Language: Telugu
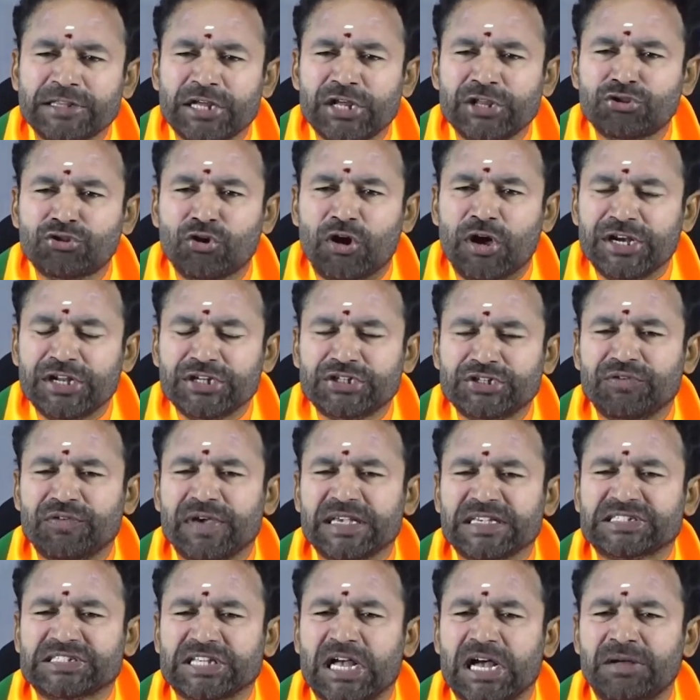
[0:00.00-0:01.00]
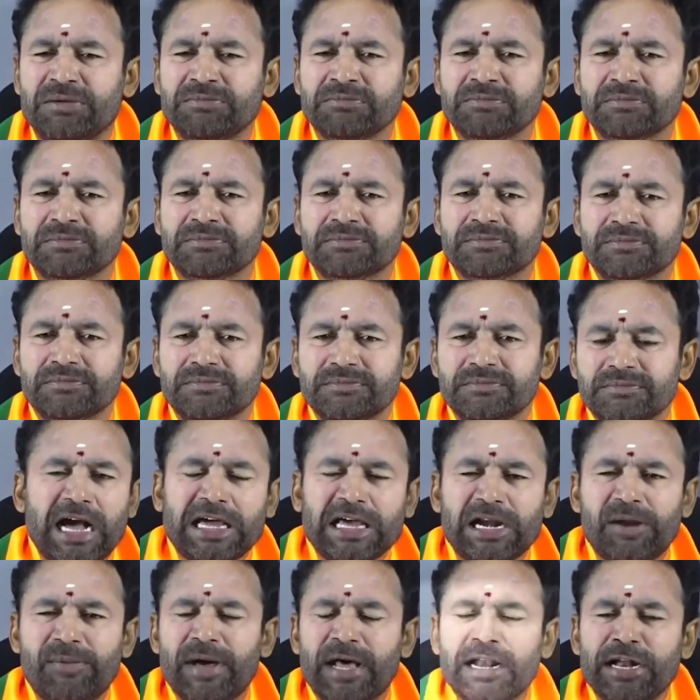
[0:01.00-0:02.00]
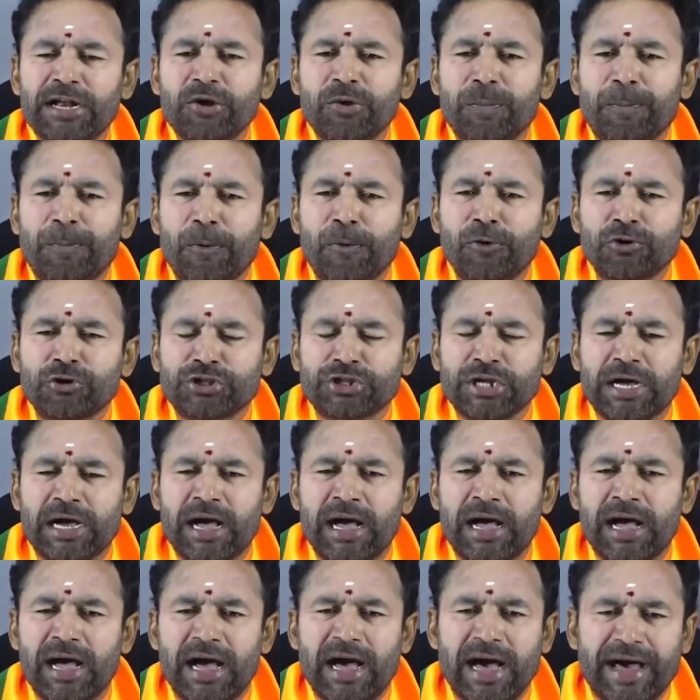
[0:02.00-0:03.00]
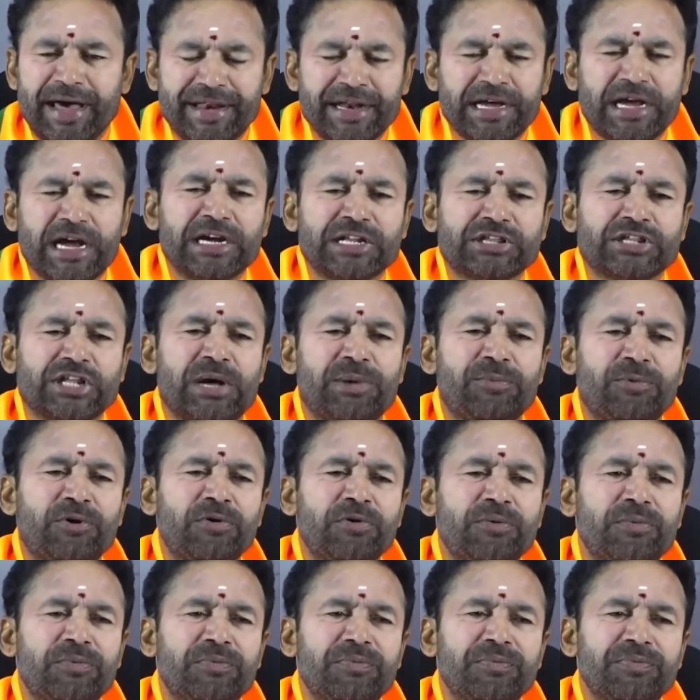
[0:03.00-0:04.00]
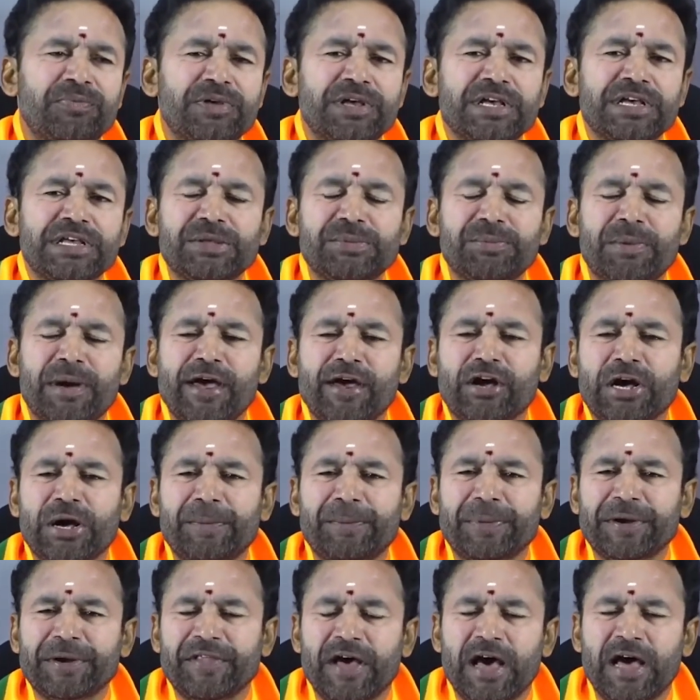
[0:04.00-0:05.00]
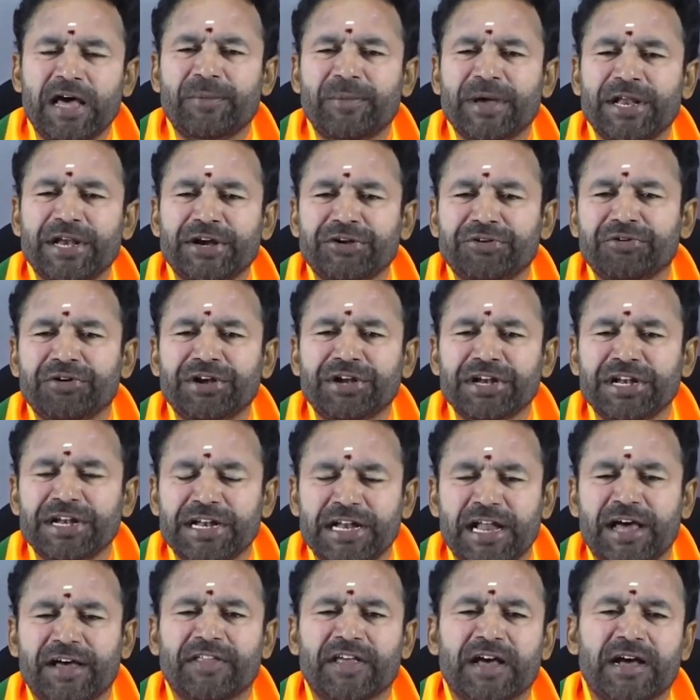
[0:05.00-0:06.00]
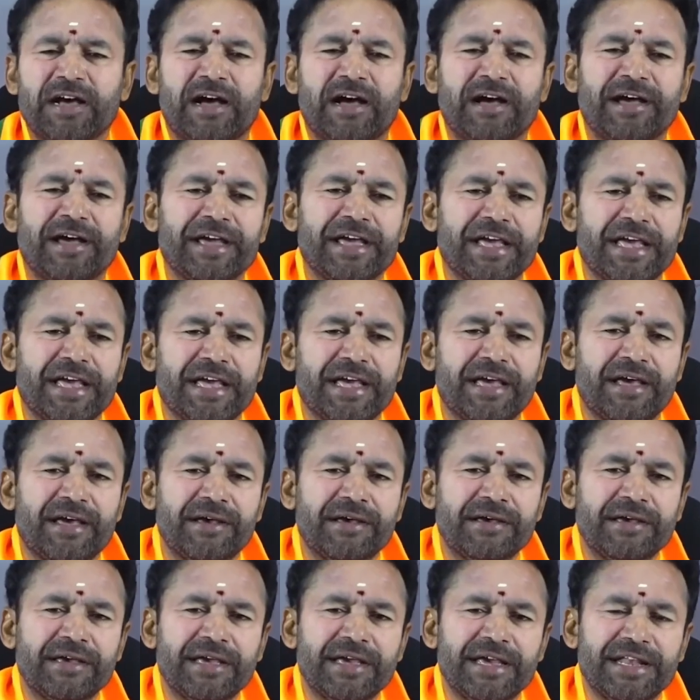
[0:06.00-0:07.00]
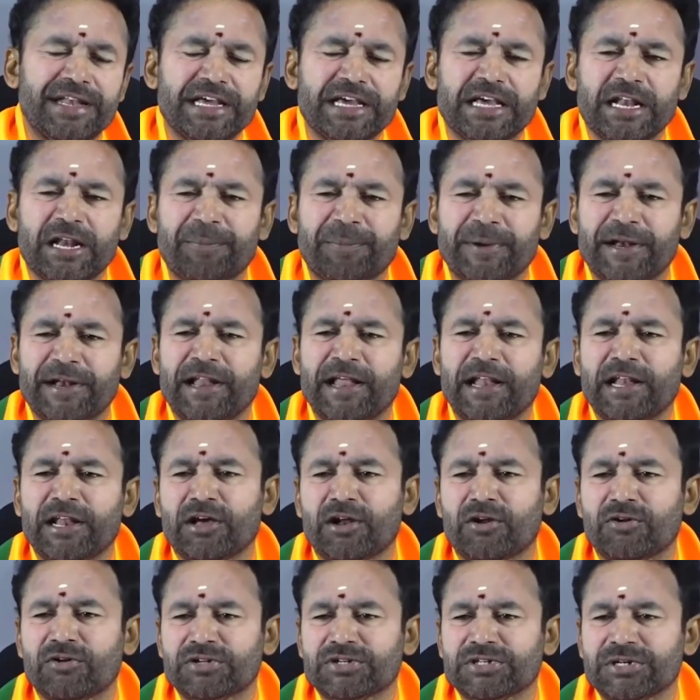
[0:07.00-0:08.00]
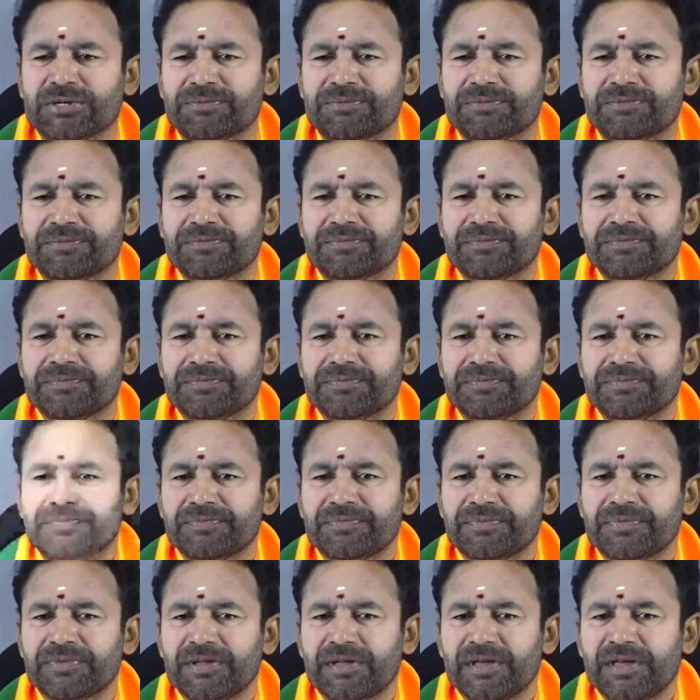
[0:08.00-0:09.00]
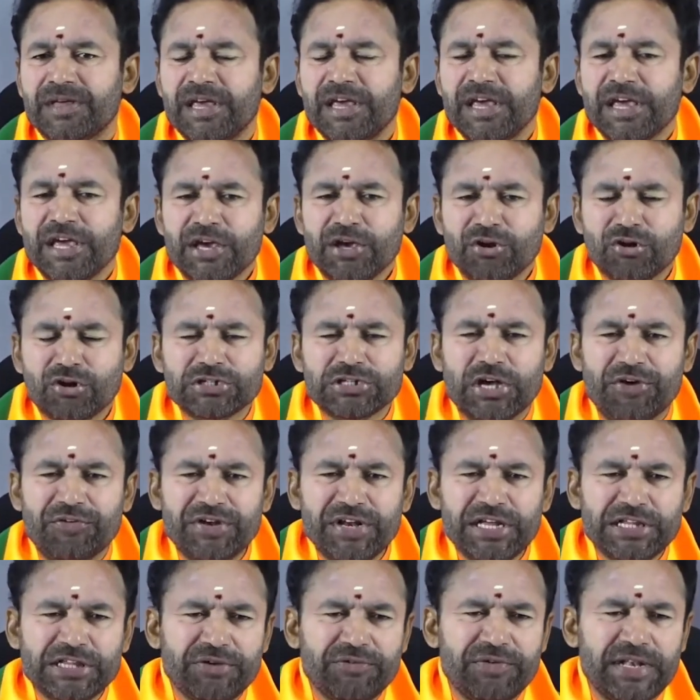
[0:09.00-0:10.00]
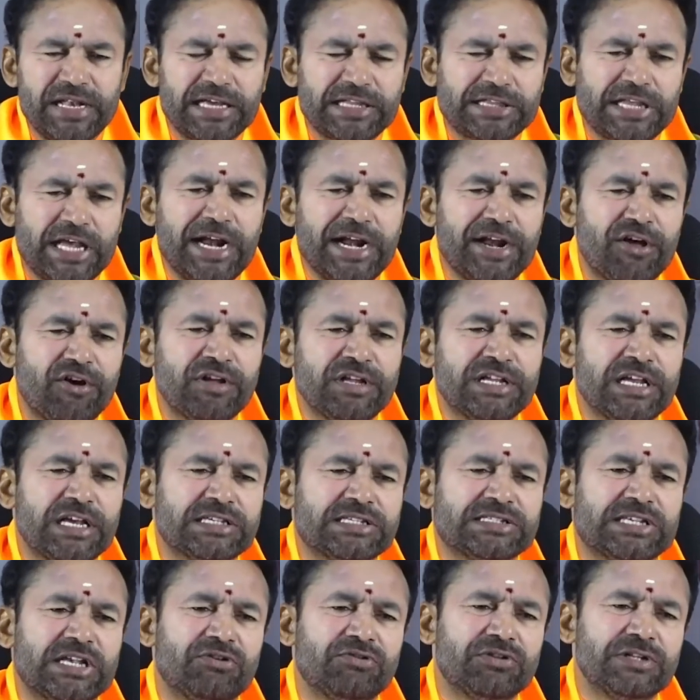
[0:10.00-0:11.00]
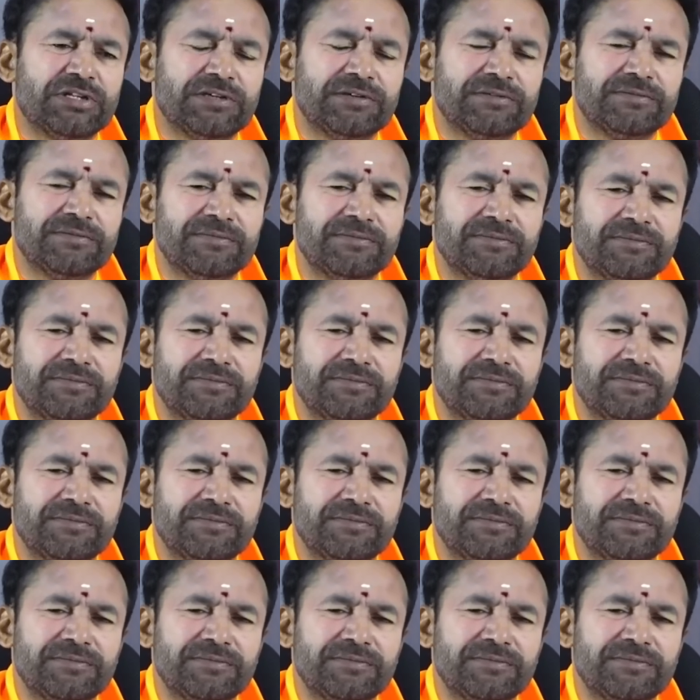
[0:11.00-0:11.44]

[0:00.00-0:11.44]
పాదంతో అణిచివేస్తాం అక్రమాలను పూర్తిగా అరికడతాము ఇది మా యొక్క ప్రధానమైనటువంటి నినాదంగా ఎన్నికల ప్రణాళికలో వచ్చాం ఈరోజు అవినీతి విలేతాండవం చేస్తూ ఉంది